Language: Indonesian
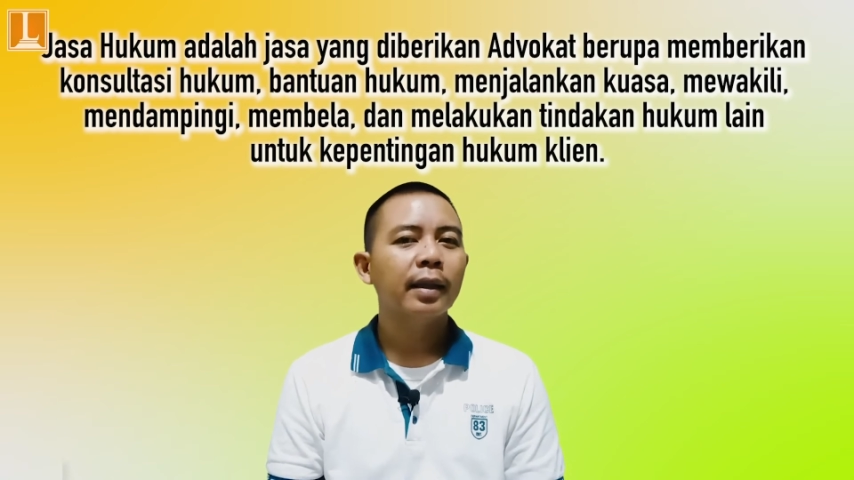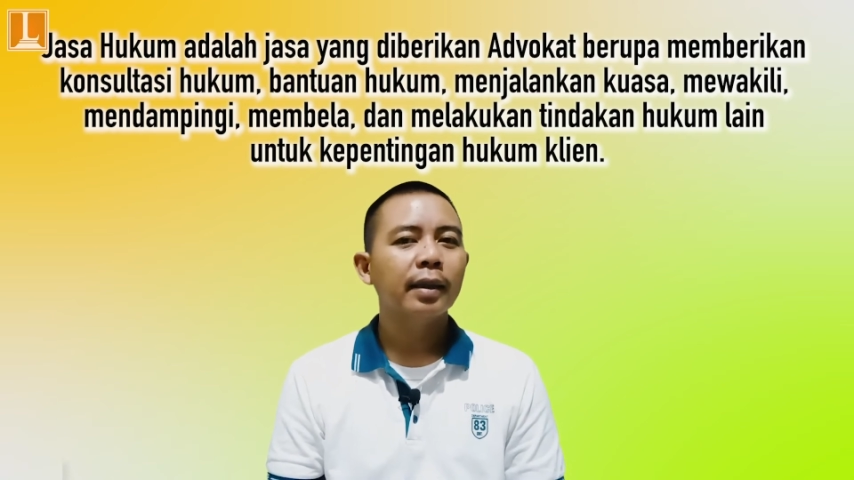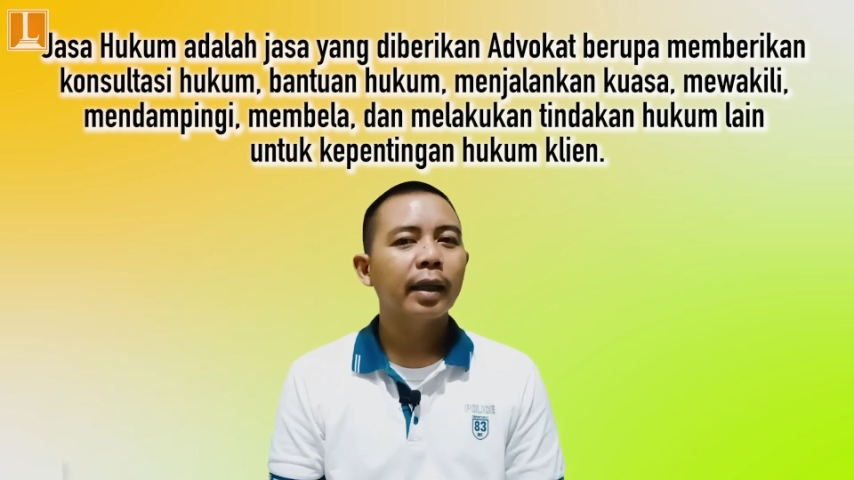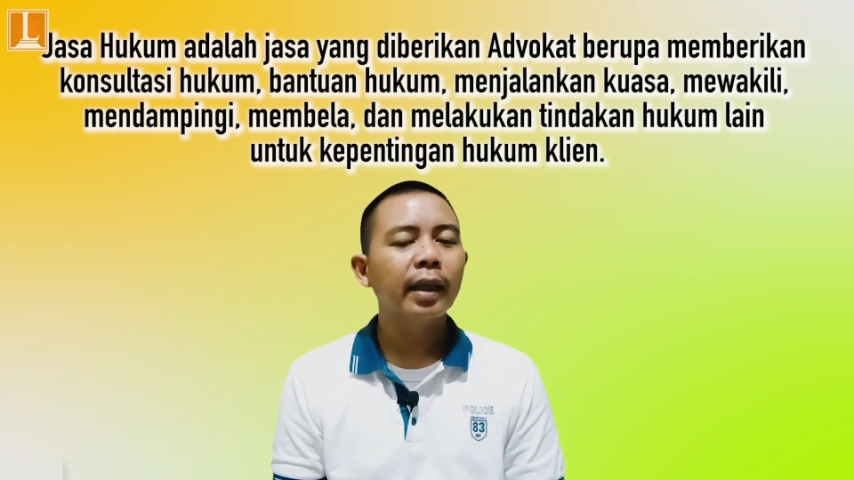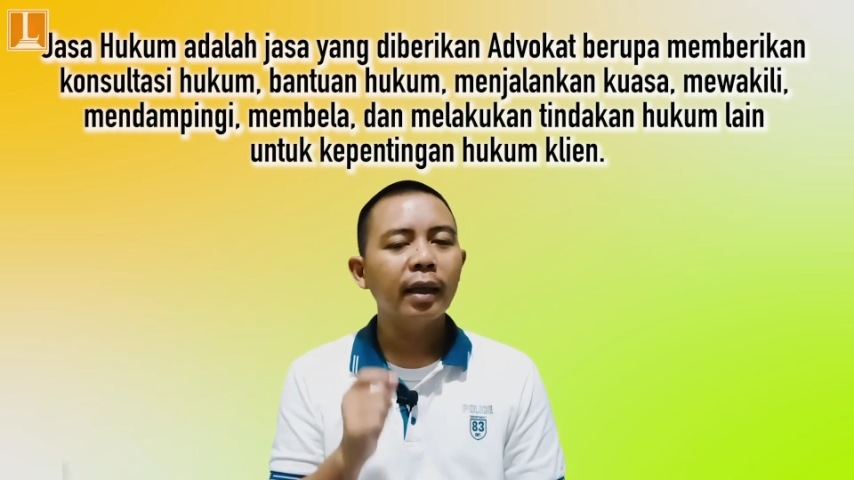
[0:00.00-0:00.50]

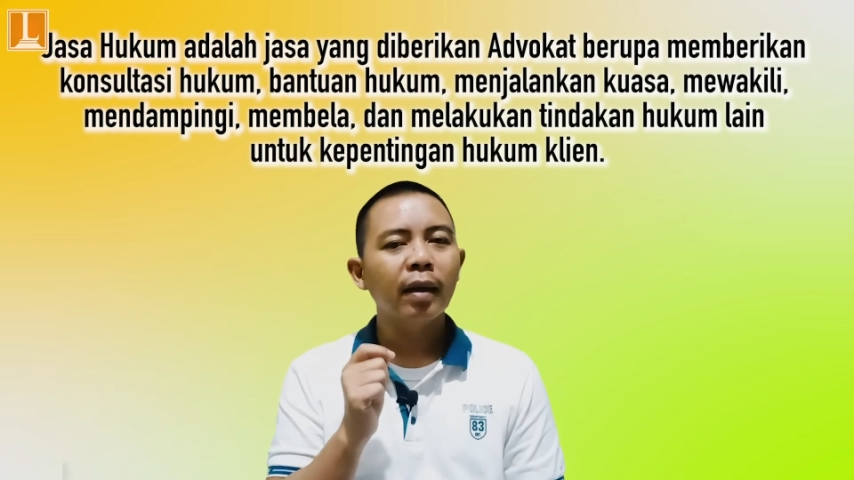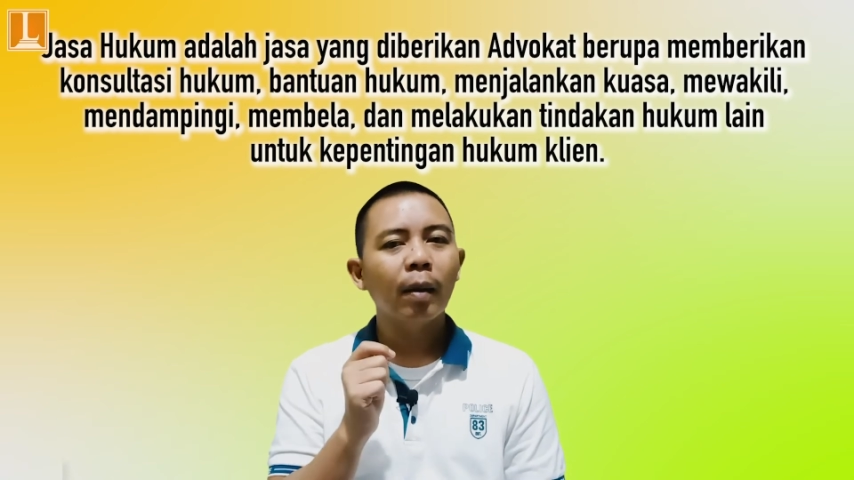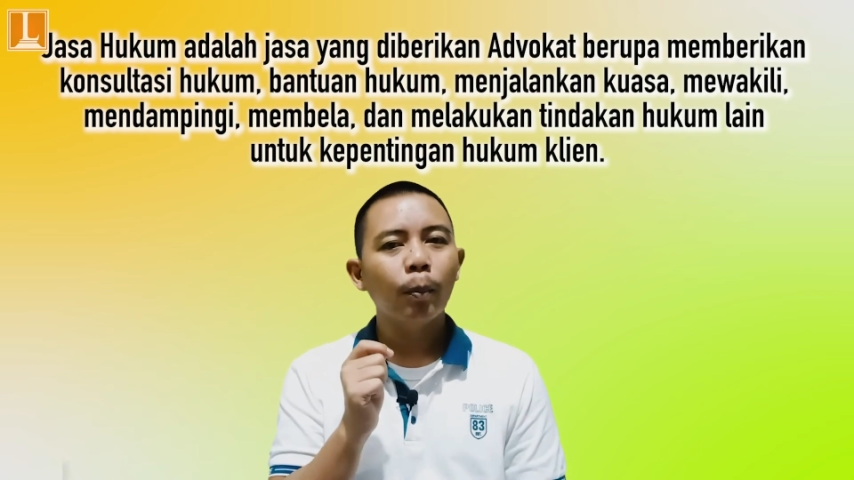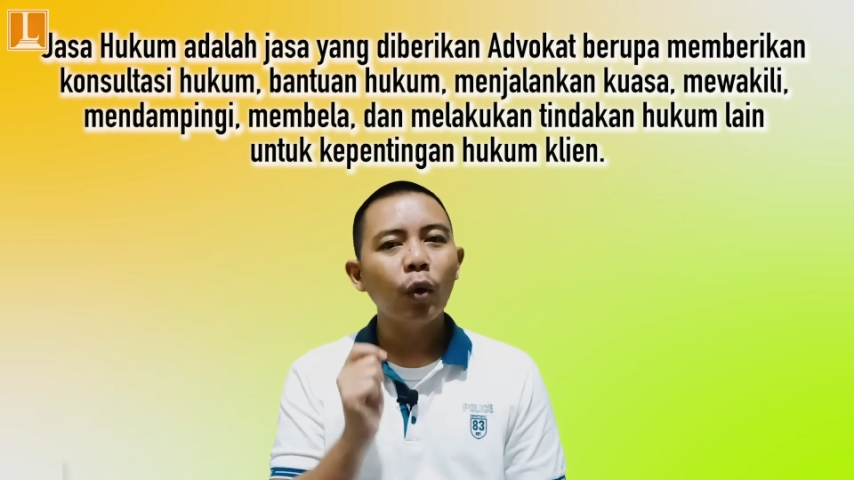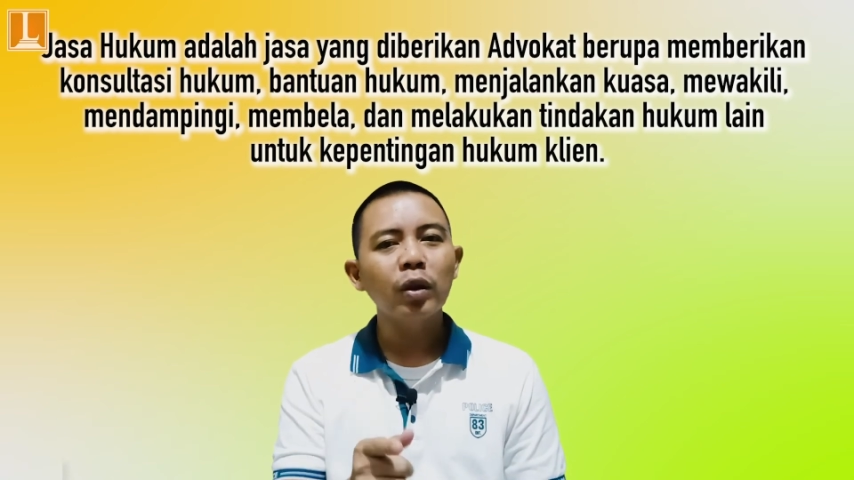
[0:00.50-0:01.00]
Jadi
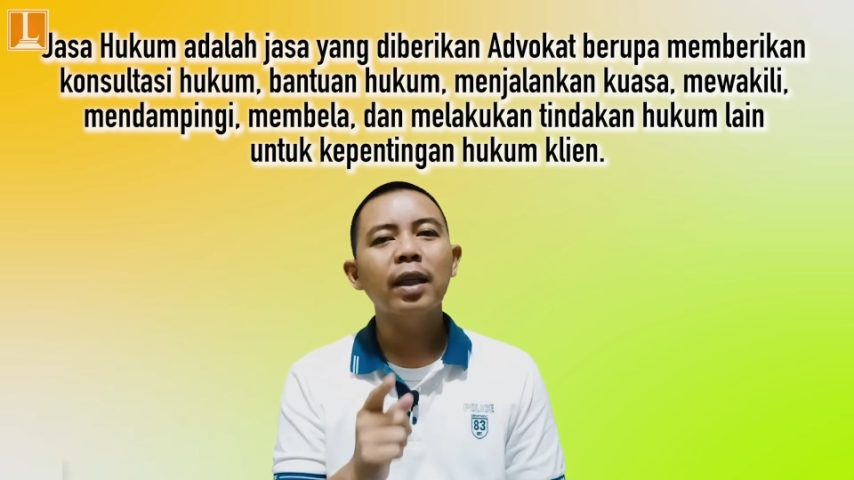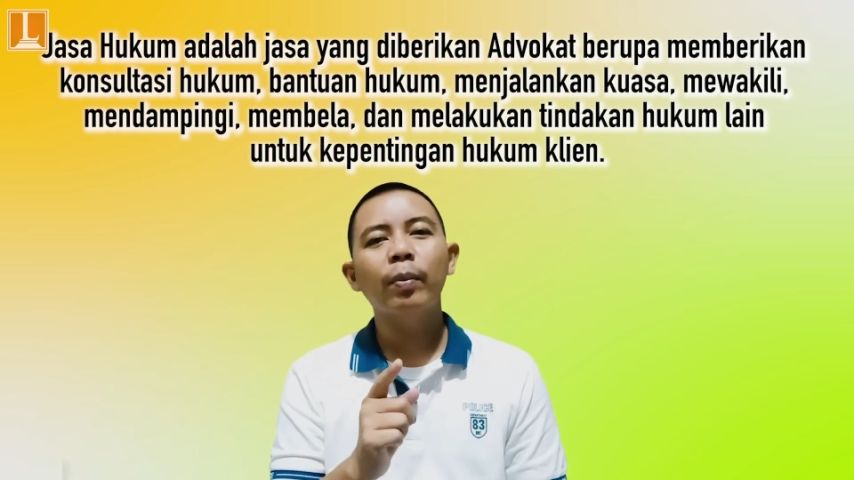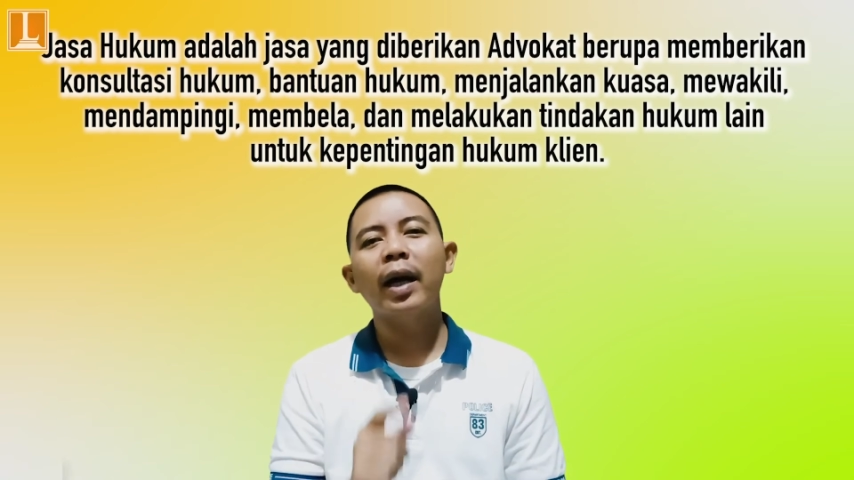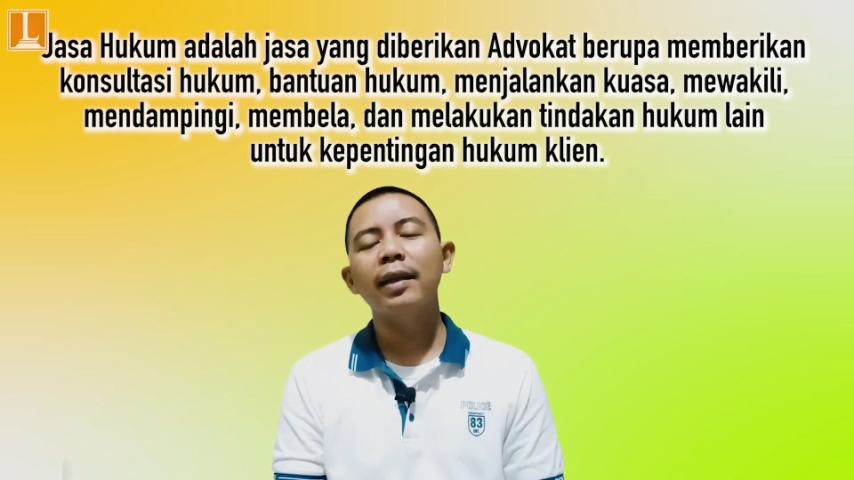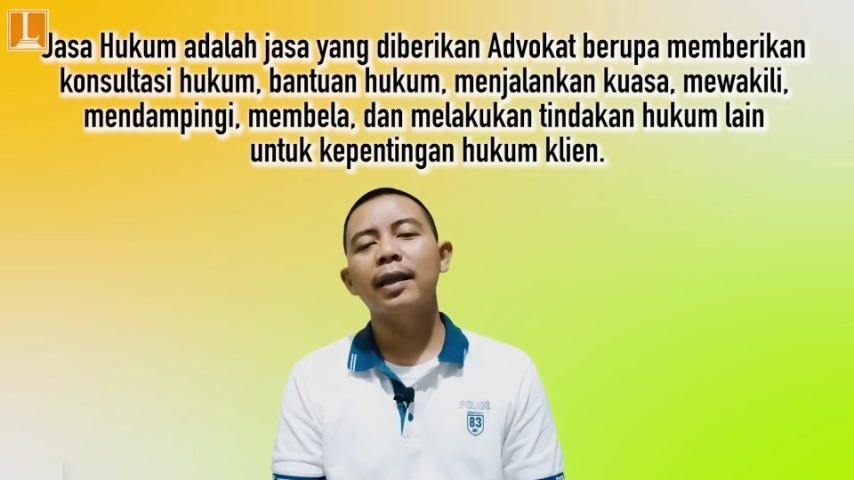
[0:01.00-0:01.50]
fungsi
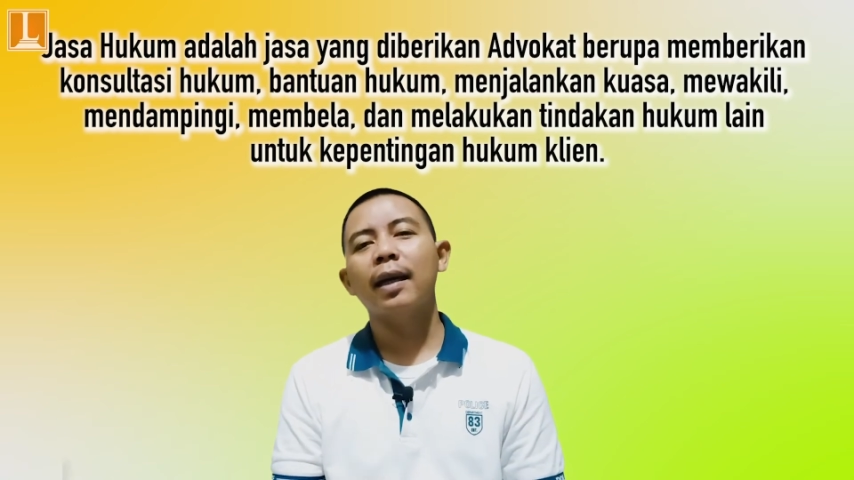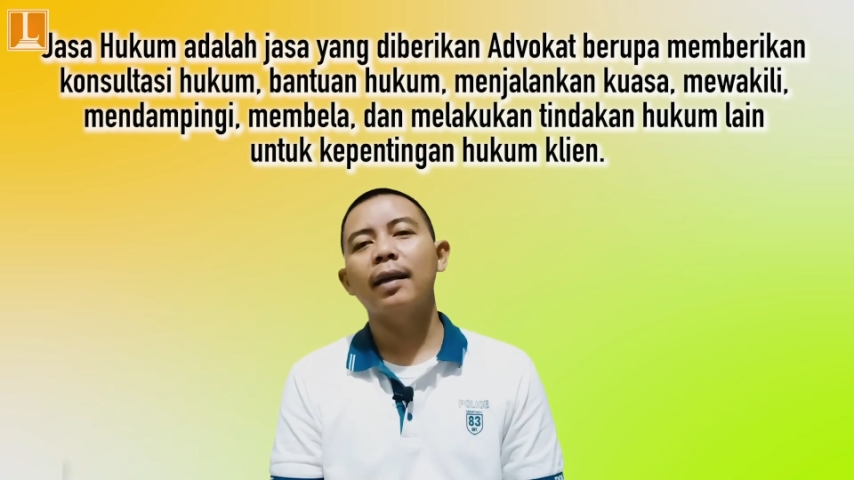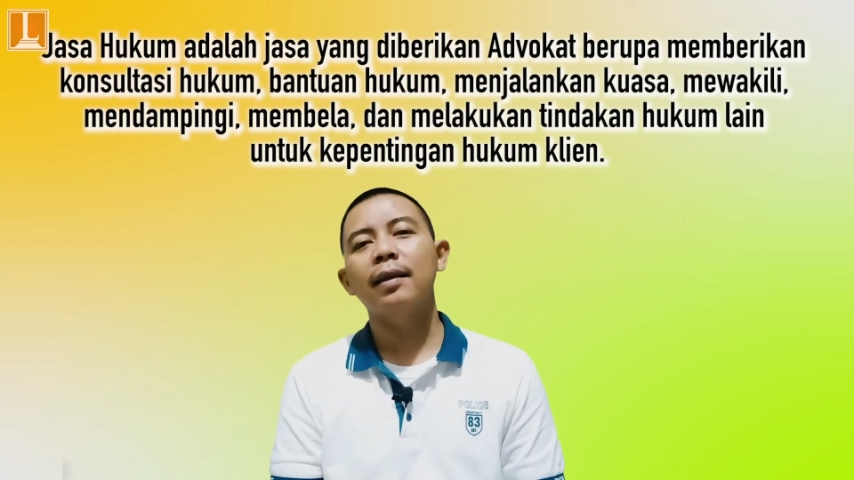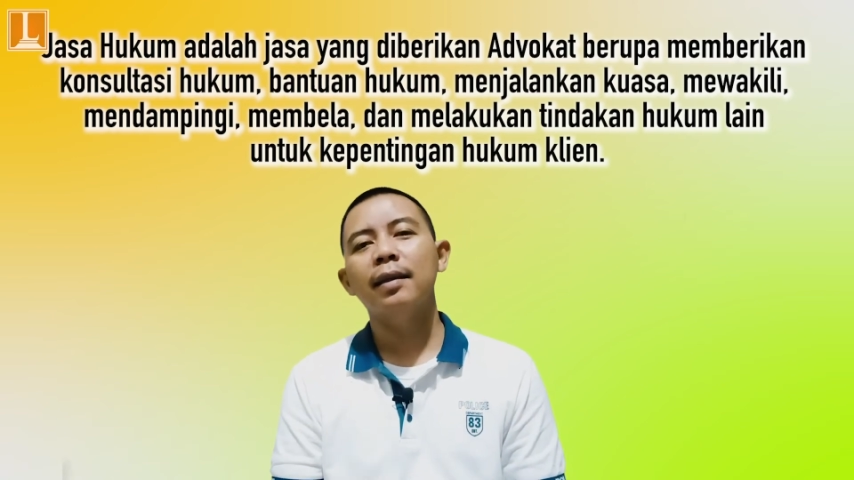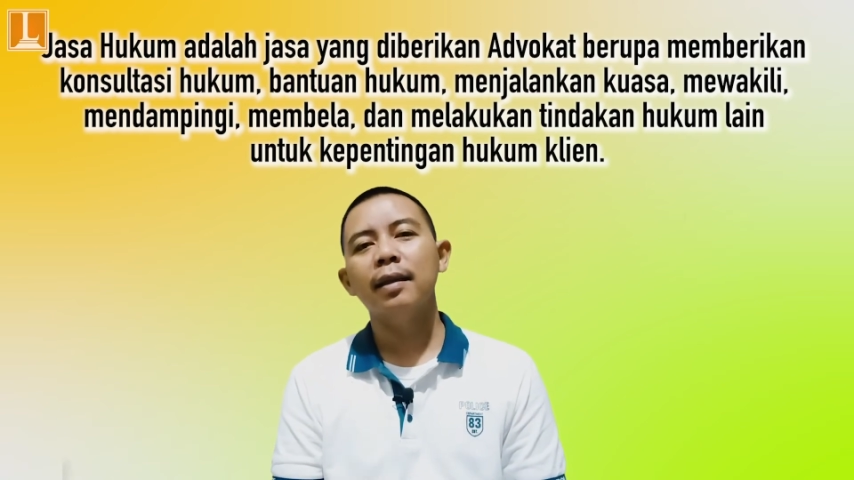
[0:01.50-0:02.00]
pengacara
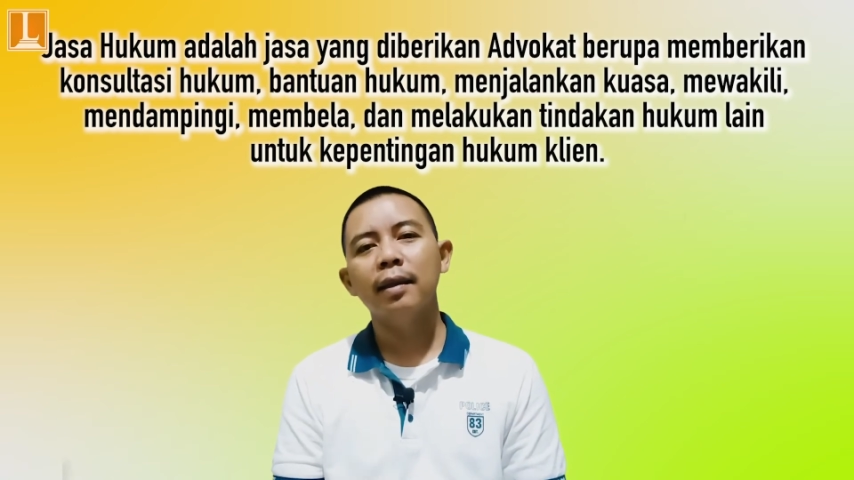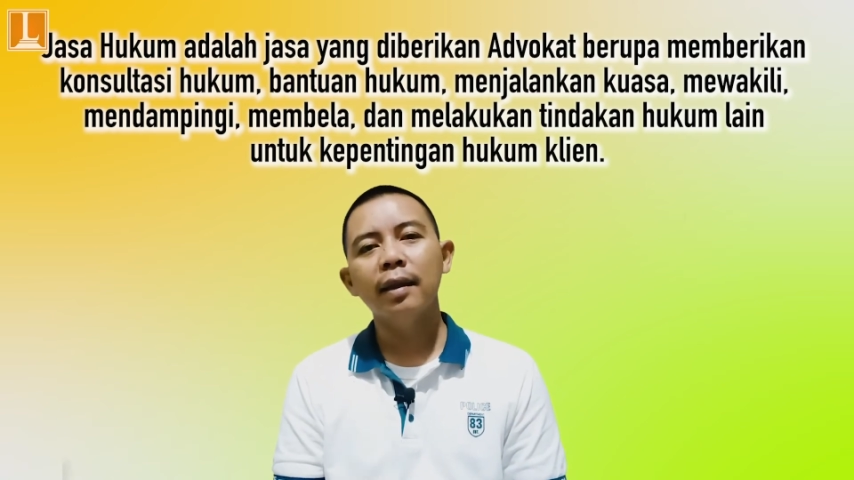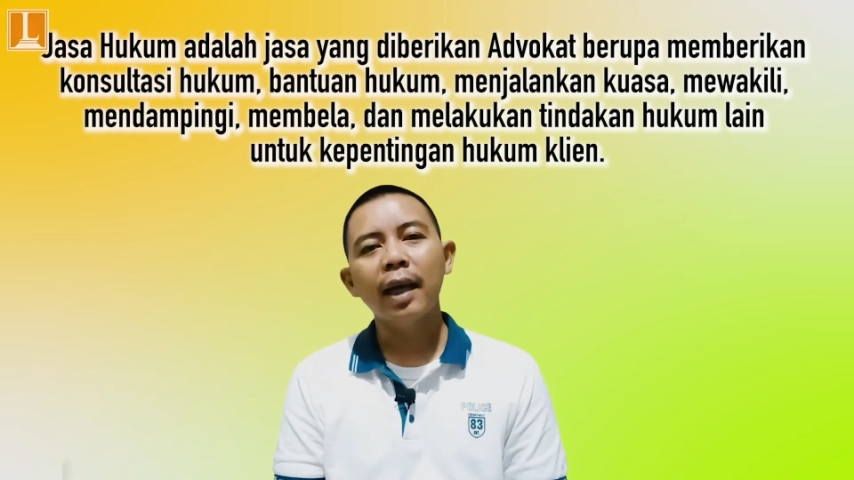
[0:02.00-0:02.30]
di sini